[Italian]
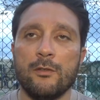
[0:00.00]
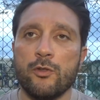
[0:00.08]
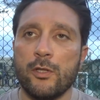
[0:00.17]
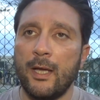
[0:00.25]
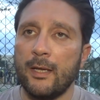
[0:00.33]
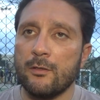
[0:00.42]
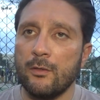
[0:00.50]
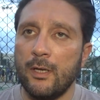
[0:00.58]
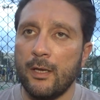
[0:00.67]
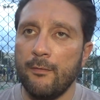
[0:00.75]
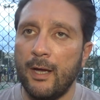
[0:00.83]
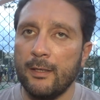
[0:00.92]
società che
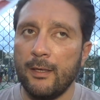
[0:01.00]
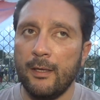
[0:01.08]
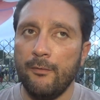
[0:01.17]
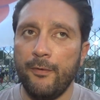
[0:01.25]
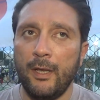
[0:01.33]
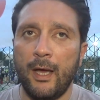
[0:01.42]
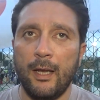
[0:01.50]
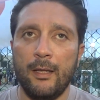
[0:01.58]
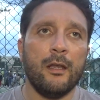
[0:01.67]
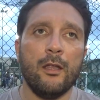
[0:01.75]
sono arrivate in finale.